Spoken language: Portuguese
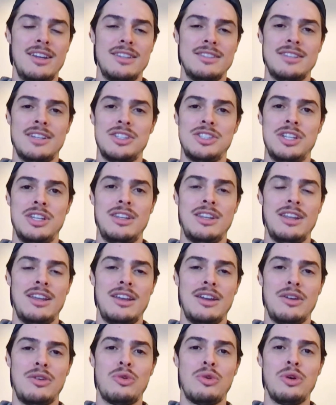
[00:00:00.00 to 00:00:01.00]
e se a
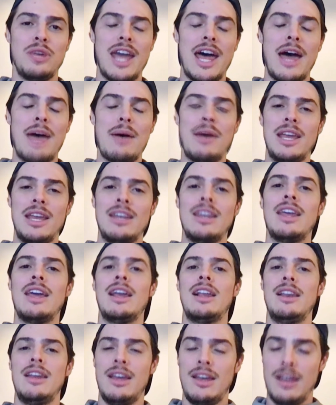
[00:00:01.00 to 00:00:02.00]
gente cuidar bem dele,